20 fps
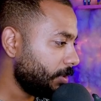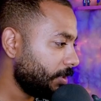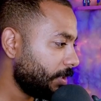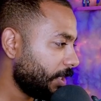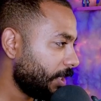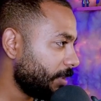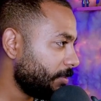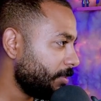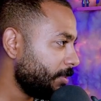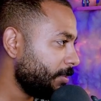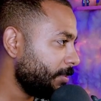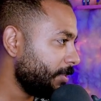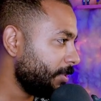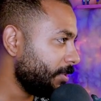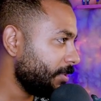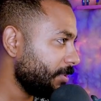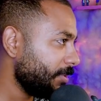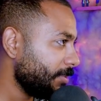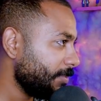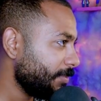يا حبيبي
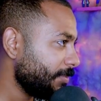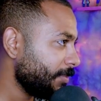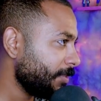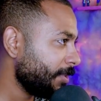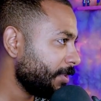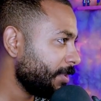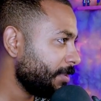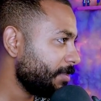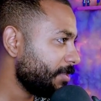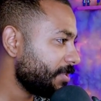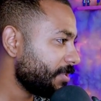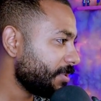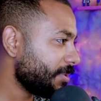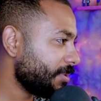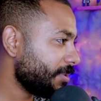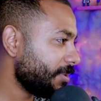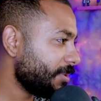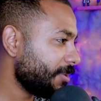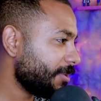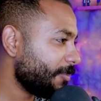انا لابس
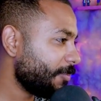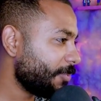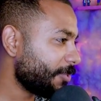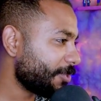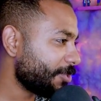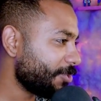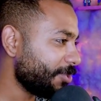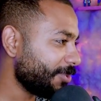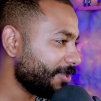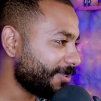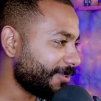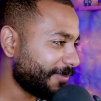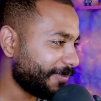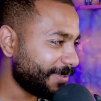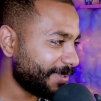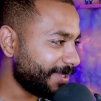اكبر شنطه في